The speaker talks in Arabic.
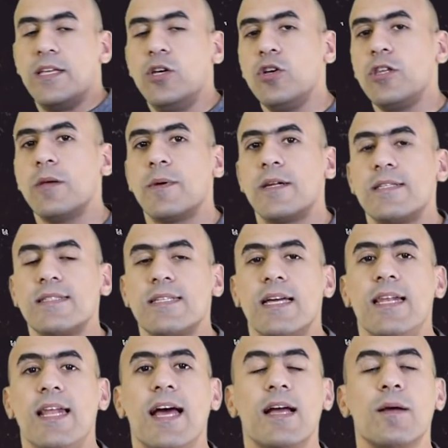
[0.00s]
يعتبر
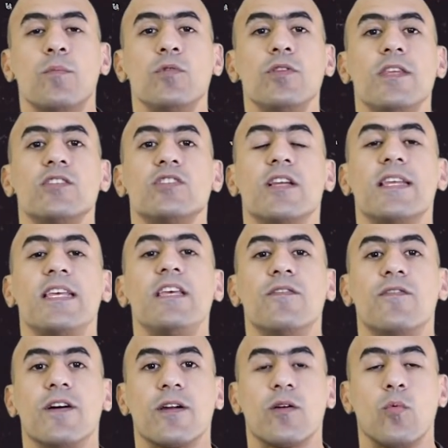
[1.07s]
استهلاك منتج
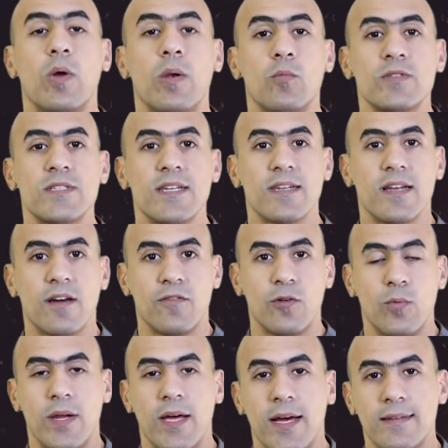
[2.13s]
الكيفر والمصنع في
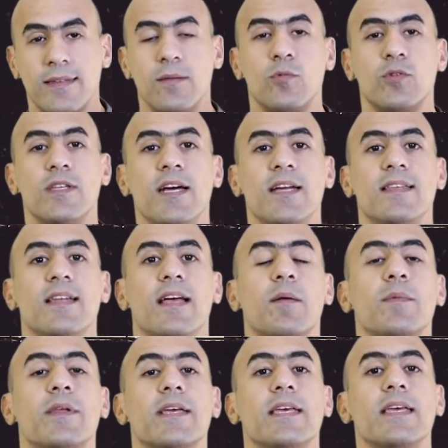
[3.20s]
الولايات المتحدة
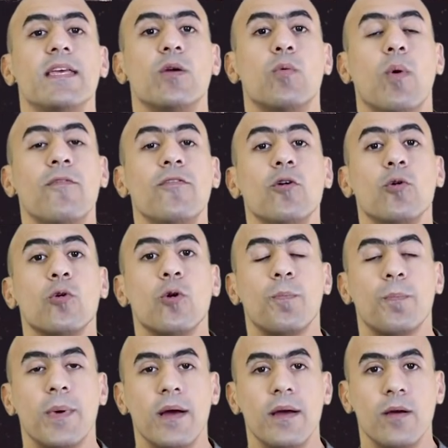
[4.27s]
الأمريكية وفي
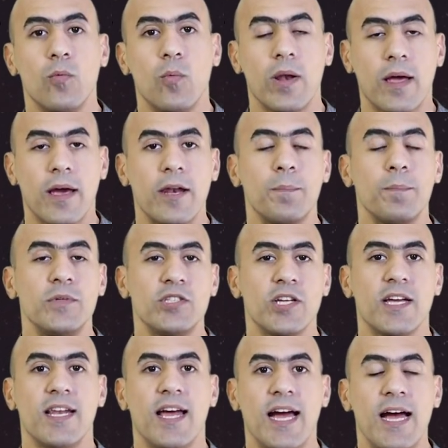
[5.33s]
أوروبا والغرب
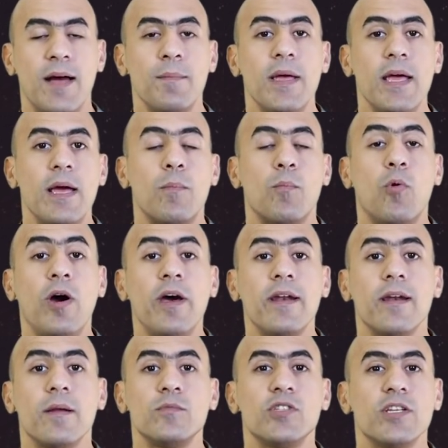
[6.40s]
بشكل عام
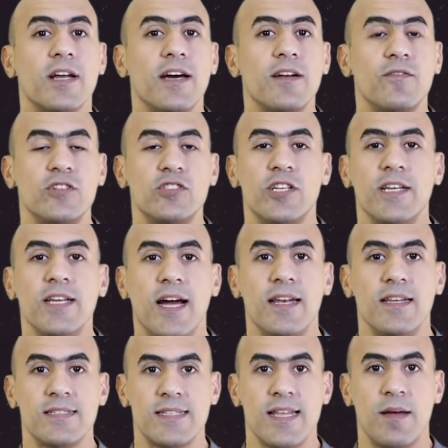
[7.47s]
محرم شرعا في الشريعة
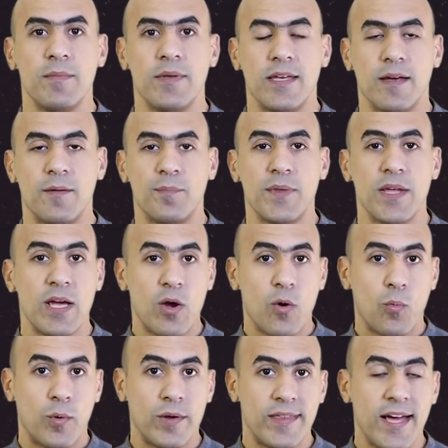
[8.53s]
الإسلامية
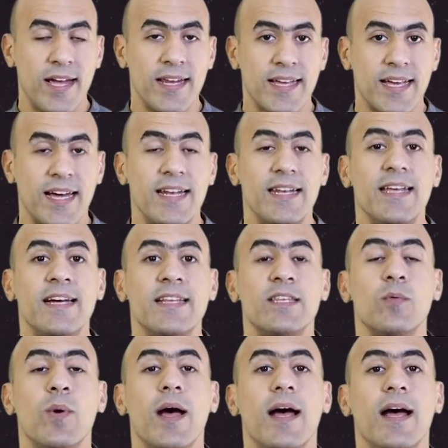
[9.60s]
وذلك
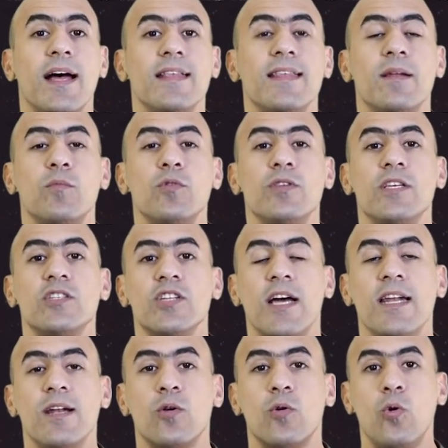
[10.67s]
لاحتواء هذا المنتج
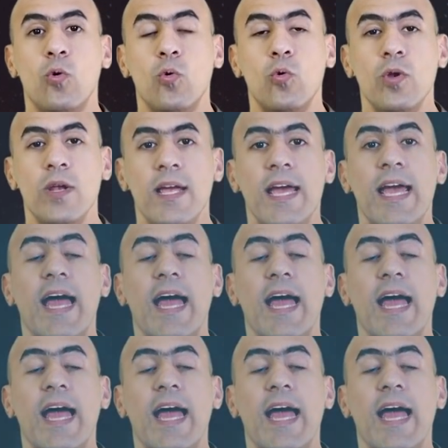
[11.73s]
على الكحول